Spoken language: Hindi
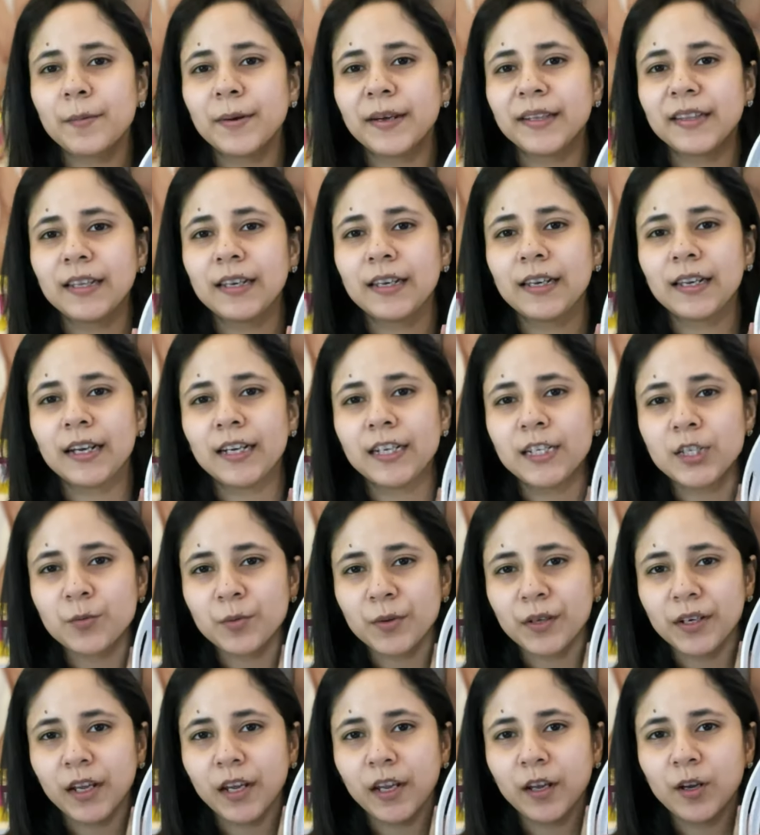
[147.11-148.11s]
बाद द लास्ट
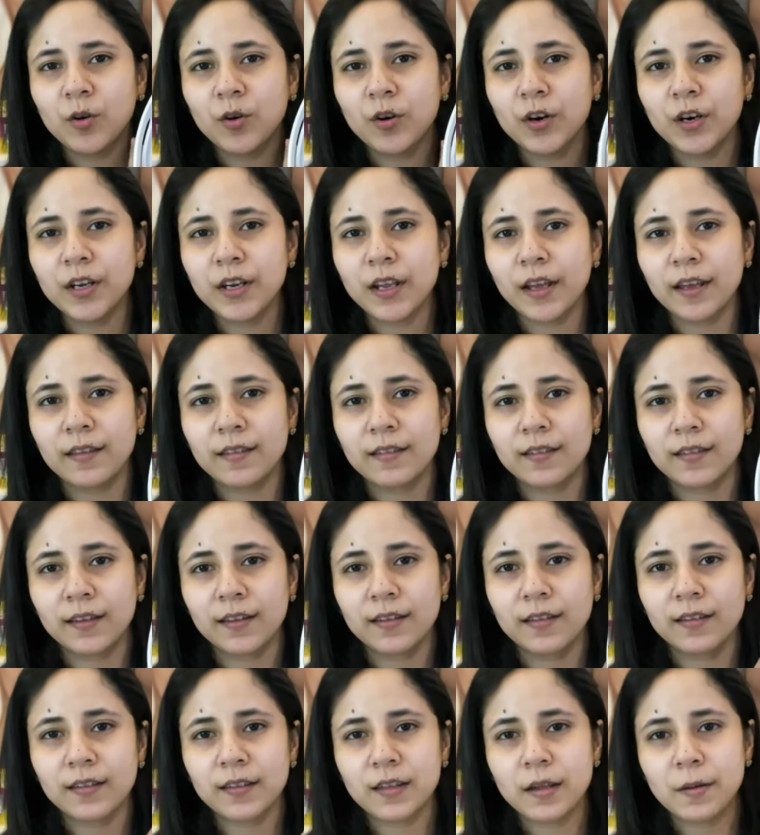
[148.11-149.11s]
वन आई गॉट इज
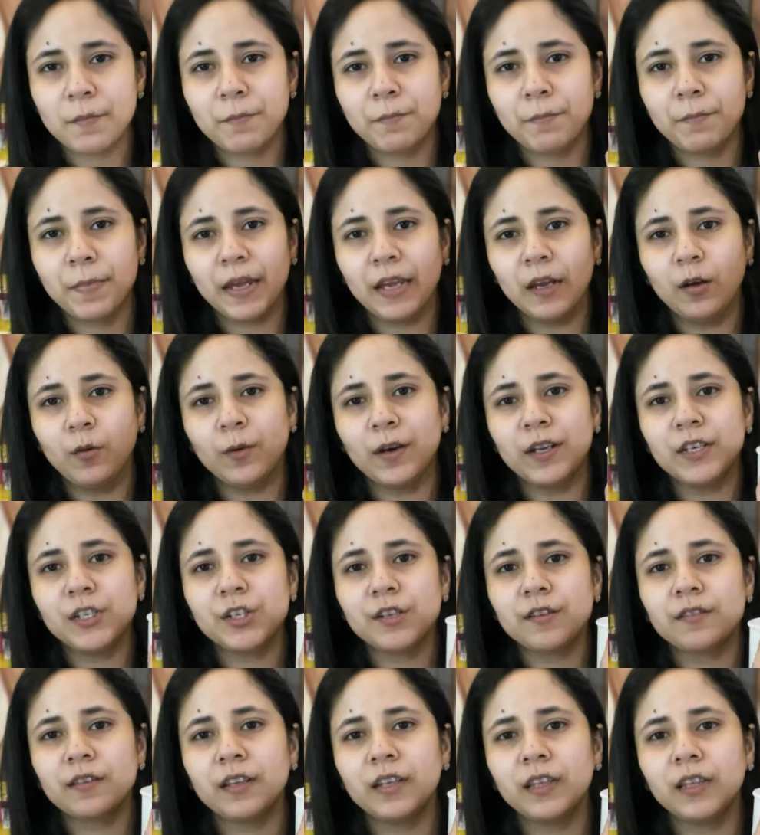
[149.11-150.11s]
दिस बिग वन
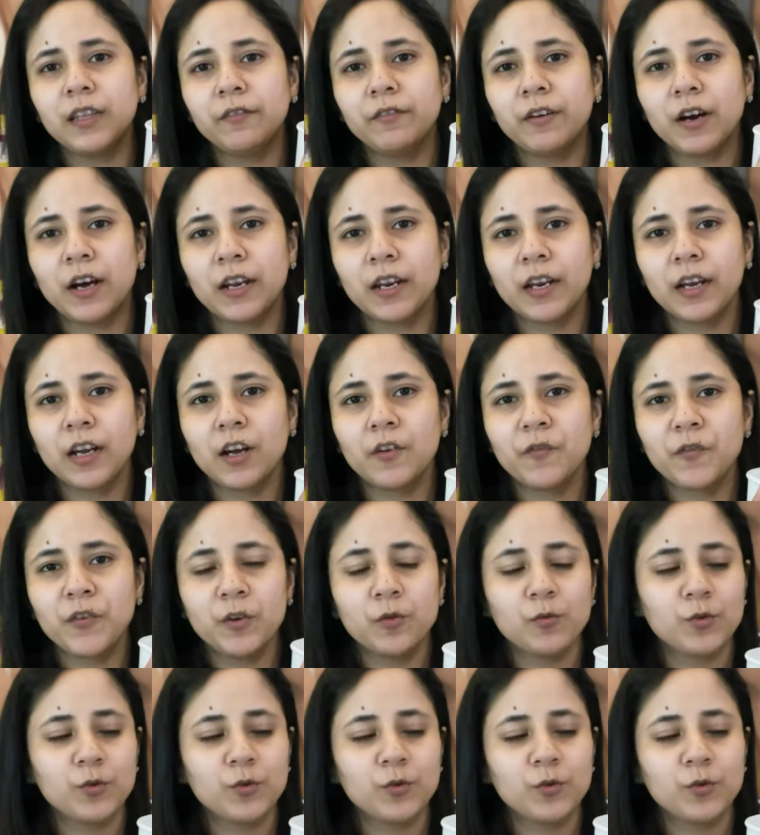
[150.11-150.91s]
जिसकी दीवारें काफ़ी